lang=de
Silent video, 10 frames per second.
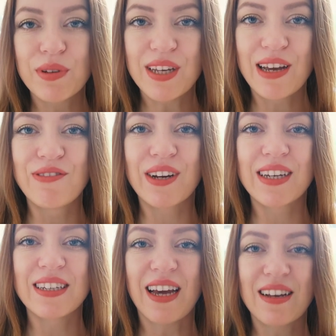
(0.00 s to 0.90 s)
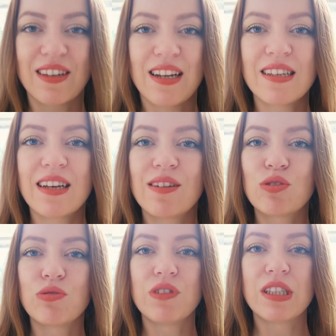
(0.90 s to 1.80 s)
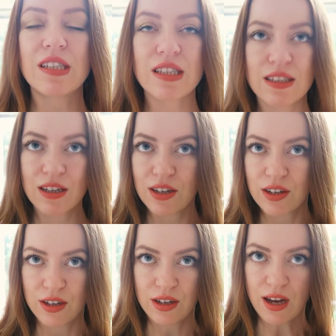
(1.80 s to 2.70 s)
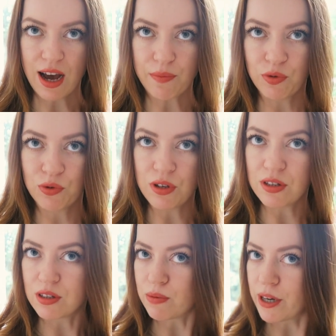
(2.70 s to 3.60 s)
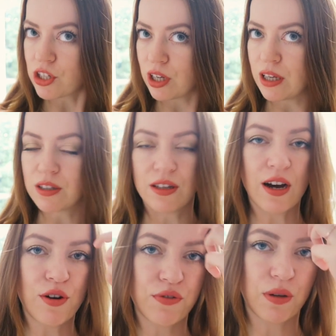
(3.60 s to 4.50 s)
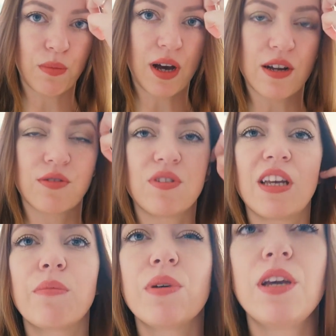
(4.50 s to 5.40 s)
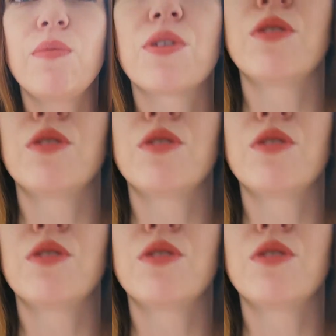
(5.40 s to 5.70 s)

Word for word: habe jetzt einfach gedacht, ich lasse alles so, wie es ist. Habe nur diese zwei Strähnchen hier aufgemacht und ich habe mir eben